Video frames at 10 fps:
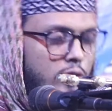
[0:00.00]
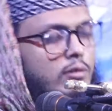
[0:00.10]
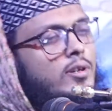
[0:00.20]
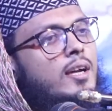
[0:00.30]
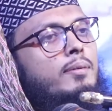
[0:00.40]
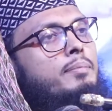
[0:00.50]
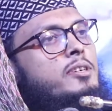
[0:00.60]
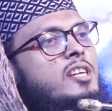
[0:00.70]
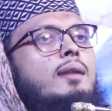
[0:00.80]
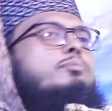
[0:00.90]
তখন একেবারে
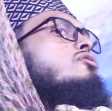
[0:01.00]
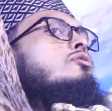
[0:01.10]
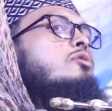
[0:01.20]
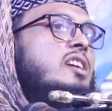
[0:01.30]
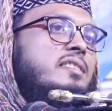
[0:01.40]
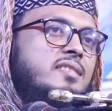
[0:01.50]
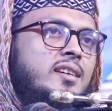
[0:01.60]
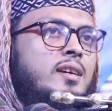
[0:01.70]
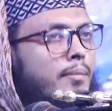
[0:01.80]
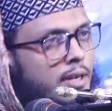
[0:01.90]
বিশাল বুজুর্গ সাজছে
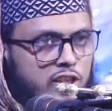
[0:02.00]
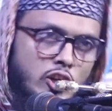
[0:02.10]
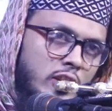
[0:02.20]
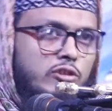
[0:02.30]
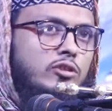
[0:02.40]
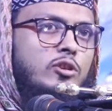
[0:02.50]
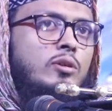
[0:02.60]
মানে সত্য